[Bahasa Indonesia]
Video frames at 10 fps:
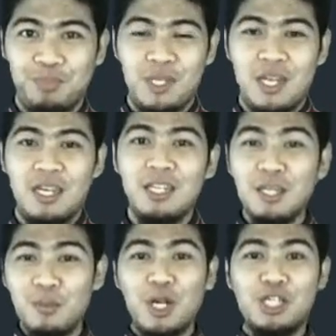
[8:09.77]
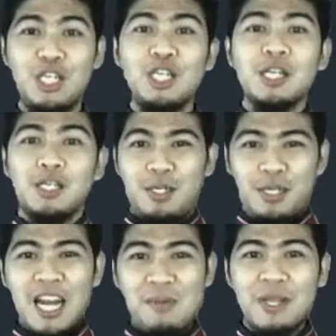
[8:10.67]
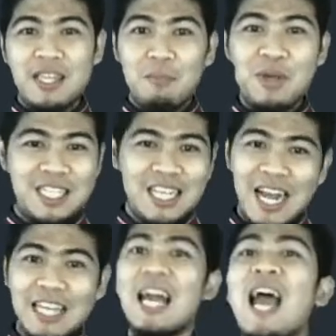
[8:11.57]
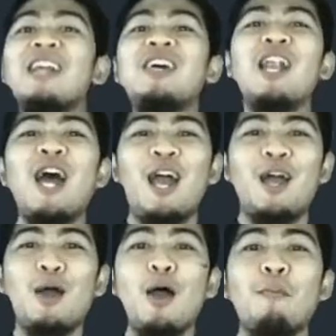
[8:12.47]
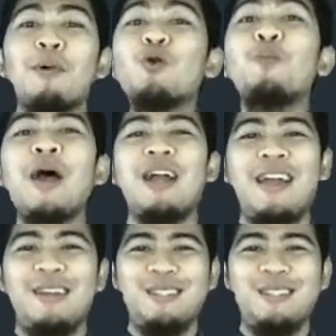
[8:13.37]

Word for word: Nah, ini nanti berisi kalimat yang biasanya ada kata adalah, merupakan.